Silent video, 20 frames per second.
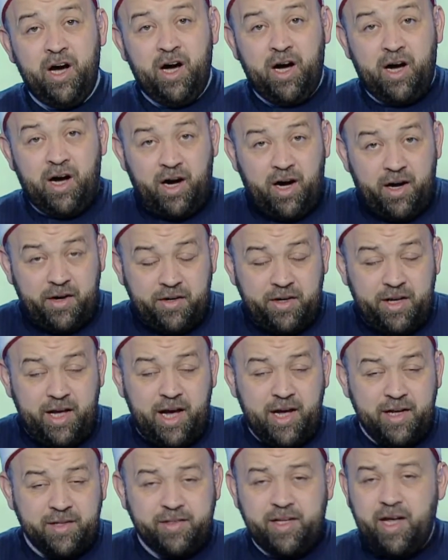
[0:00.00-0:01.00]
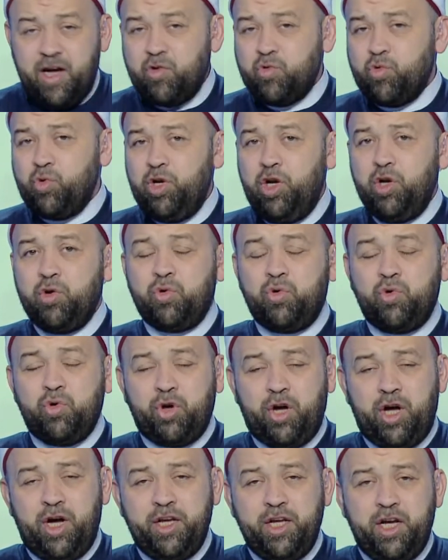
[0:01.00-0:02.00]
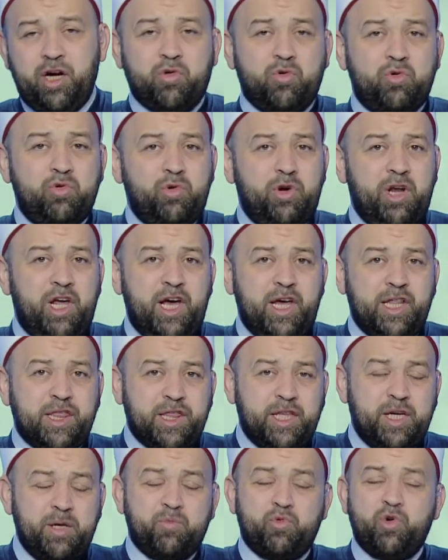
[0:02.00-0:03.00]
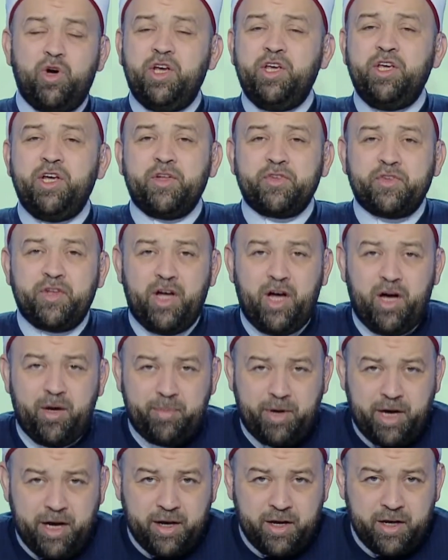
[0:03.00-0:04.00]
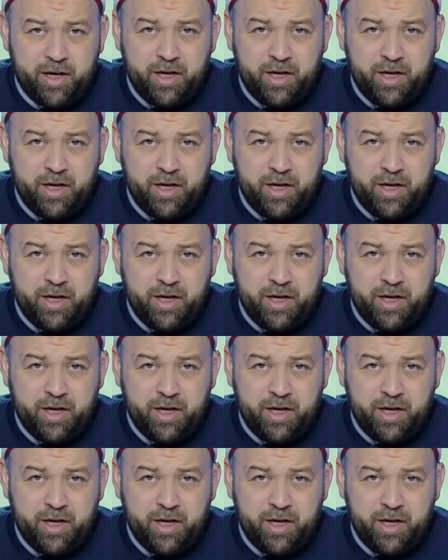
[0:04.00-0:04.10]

قرية تأكل القرى يقولون يثرب وهي طابة